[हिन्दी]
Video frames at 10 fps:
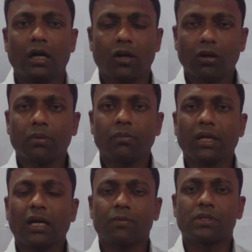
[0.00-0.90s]
हेलो एवरीवन
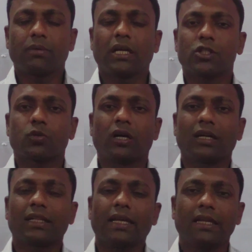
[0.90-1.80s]
आप सभी का
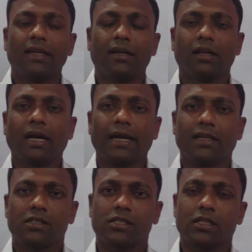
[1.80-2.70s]
स्वागत है ईगल आई
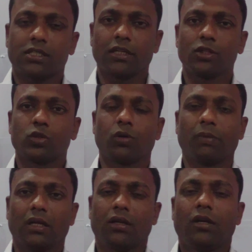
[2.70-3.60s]
एस स्टडी जोन में